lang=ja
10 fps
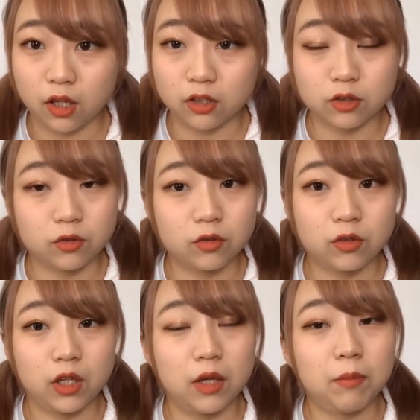その
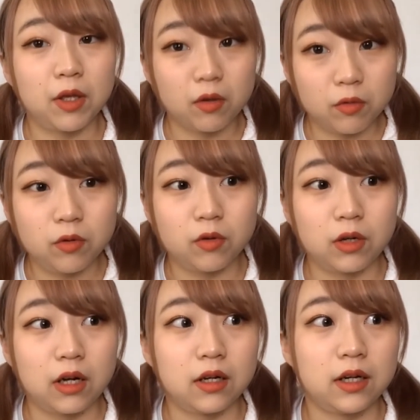意味を
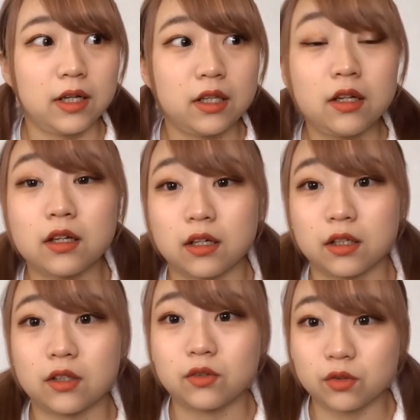考えながら聞
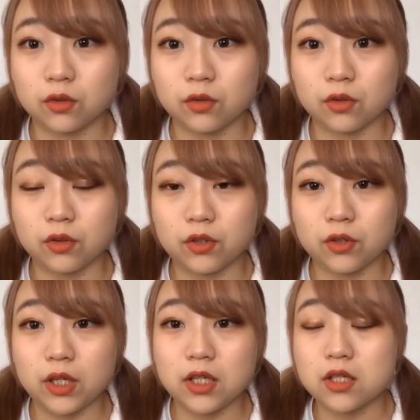くとよ
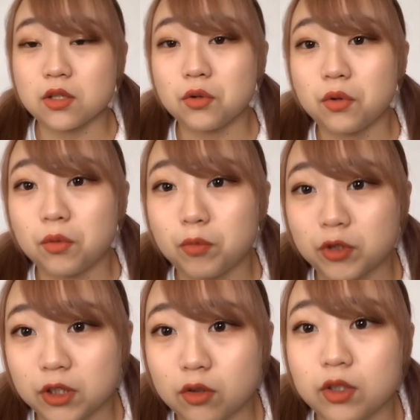り一層面
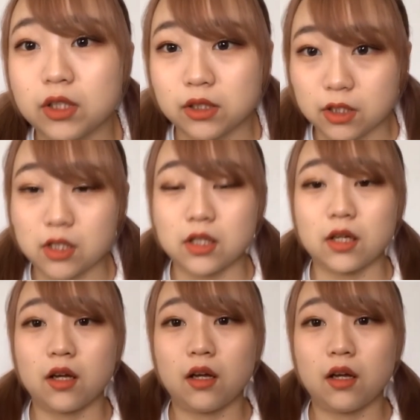白いし